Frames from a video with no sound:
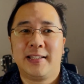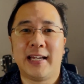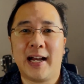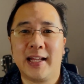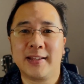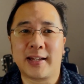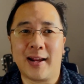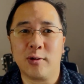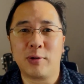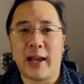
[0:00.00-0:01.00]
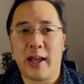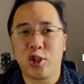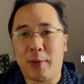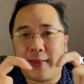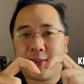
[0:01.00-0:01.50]
Jangan terlalu kayak
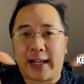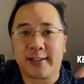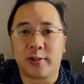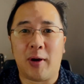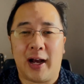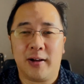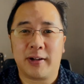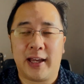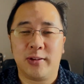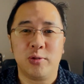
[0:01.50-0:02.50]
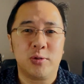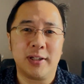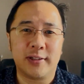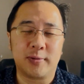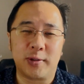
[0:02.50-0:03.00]
cuman teks doang, oke? Okay? Tunjukin
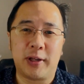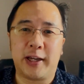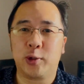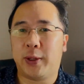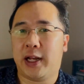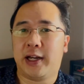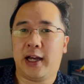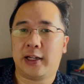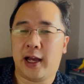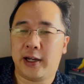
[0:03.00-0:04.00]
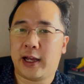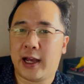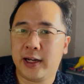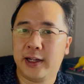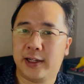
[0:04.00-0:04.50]
sesuatu yang kehidupan Anda. Ada anak
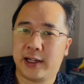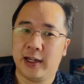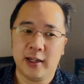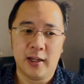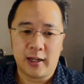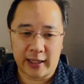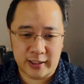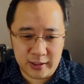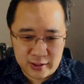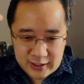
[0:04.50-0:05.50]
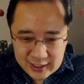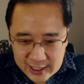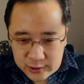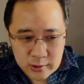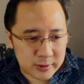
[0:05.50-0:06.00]
Anda, ada lagi di
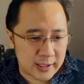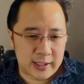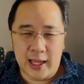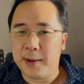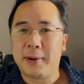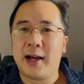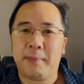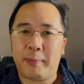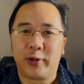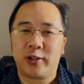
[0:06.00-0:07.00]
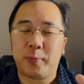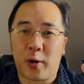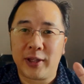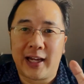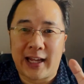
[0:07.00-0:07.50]
kantor, lagi apa, apapun itu
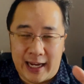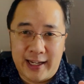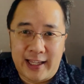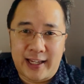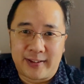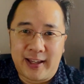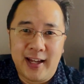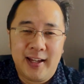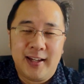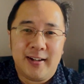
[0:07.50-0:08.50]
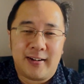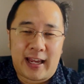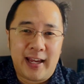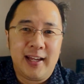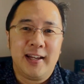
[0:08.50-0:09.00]
pokoknya ada Andanya gitu ya. Oke,
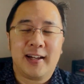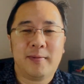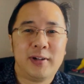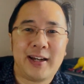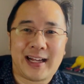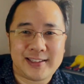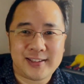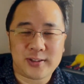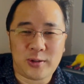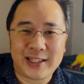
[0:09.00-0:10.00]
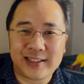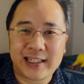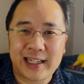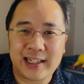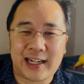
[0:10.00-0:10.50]
okay? kemudian kasih story
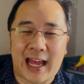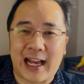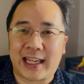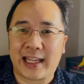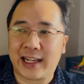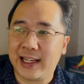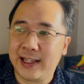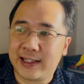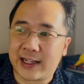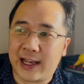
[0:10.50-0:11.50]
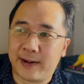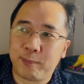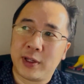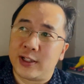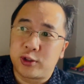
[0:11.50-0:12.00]
sedikit dan akhiri dengan
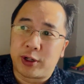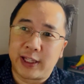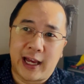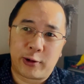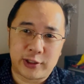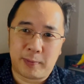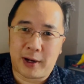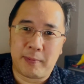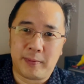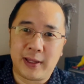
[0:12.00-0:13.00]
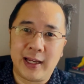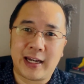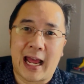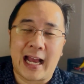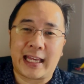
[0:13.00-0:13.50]
story-nya harus ada problemnya
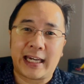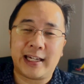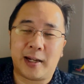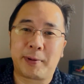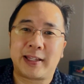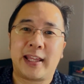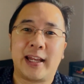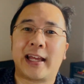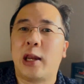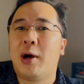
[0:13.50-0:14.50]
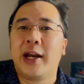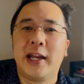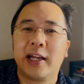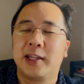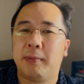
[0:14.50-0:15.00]
dan akhiri dengan pertanyaan kalau
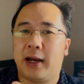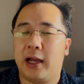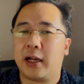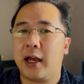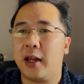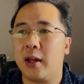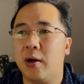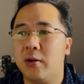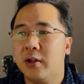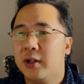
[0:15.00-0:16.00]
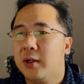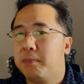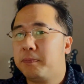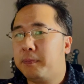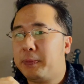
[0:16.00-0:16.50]
Anda gimana? Kalau
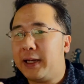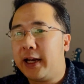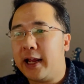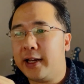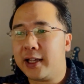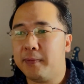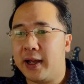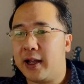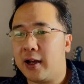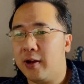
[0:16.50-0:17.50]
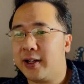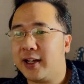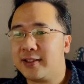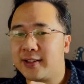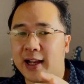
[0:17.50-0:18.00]
pilihan Anda gimana? Kalau
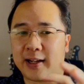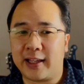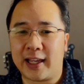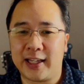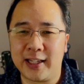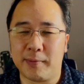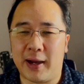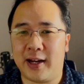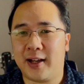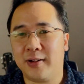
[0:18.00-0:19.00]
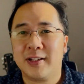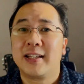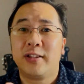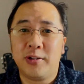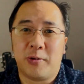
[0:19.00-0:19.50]
Anda struggling kayak gini gimana? Kalau
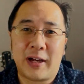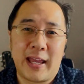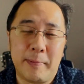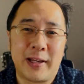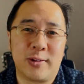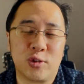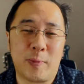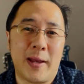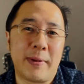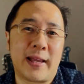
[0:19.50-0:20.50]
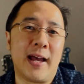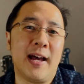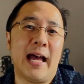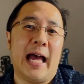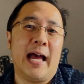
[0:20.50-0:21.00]
you know kayak begitu supaya
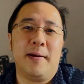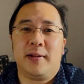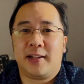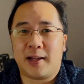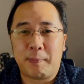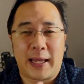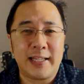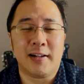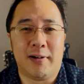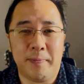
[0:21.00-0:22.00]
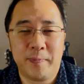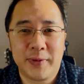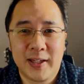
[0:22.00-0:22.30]
mereka kepengen jawab.